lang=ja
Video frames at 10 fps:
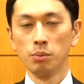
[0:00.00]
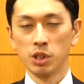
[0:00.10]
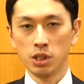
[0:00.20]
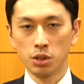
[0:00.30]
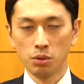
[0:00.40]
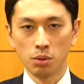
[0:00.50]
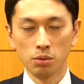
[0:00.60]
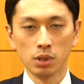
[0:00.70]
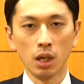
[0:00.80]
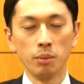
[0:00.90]
まあ、塩はこ
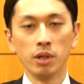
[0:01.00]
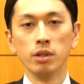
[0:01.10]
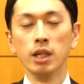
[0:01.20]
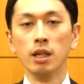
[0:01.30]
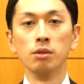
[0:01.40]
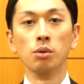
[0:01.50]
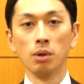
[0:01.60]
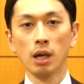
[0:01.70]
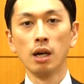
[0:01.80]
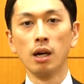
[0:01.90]
のタイミングで入れると
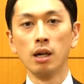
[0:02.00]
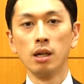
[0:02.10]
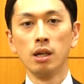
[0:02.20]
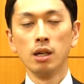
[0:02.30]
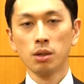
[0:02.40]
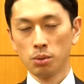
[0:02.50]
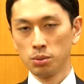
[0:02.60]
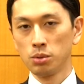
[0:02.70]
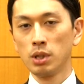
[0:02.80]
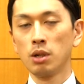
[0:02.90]
かこ
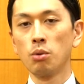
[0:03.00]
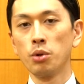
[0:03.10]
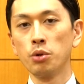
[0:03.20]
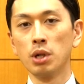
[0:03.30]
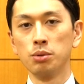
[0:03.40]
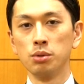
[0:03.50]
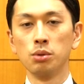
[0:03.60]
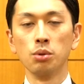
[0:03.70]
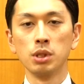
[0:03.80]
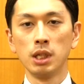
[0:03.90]
のぐらいこう湯が沸
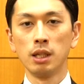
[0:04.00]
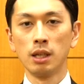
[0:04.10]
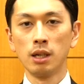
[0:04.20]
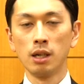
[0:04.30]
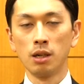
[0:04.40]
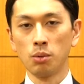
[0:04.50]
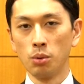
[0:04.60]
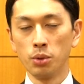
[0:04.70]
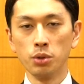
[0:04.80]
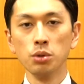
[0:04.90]
騰していたら
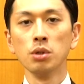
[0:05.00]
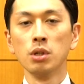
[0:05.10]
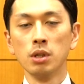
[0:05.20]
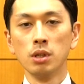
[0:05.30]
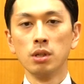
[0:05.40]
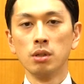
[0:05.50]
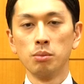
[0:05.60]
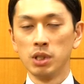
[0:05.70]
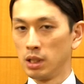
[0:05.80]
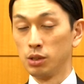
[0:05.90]
こういう、
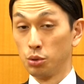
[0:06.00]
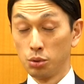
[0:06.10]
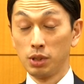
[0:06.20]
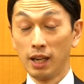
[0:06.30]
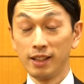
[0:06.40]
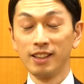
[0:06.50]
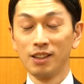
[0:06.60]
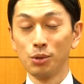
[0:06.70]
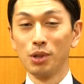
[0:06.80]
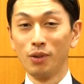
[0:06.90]
まあ、何かちょっと具体的
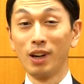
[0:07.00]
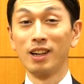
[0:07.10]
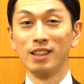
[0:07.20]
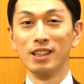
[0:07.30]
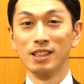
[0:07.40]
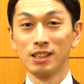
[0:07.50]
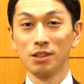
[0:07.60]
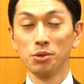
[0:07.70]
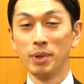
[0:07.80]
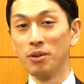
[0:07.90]
なことは分からないです
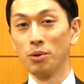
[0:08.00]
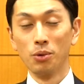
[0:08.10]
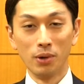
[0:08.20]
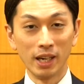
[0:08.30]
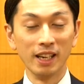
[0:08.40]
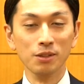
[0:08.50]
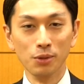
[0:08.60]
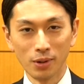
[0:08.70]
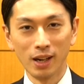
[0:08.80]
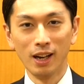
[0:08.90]
けど麺をこう揚げる
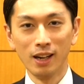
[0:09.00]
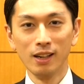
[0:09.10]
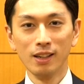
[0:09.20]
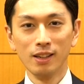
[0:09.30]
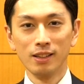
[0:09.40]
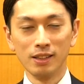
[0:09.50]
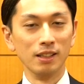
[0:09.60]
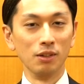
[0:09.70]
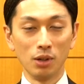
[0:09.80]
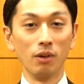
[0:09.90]
のか
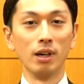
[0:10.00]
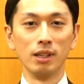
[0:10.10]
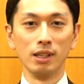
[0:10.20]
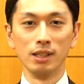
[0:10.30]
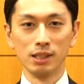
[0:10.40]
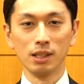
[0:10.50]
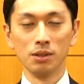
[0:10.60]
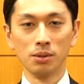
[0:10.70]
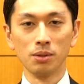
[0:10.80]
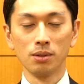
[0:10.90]
何なのか分からないですけ
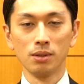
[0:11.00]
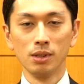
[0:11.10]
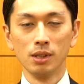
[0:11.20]
ど、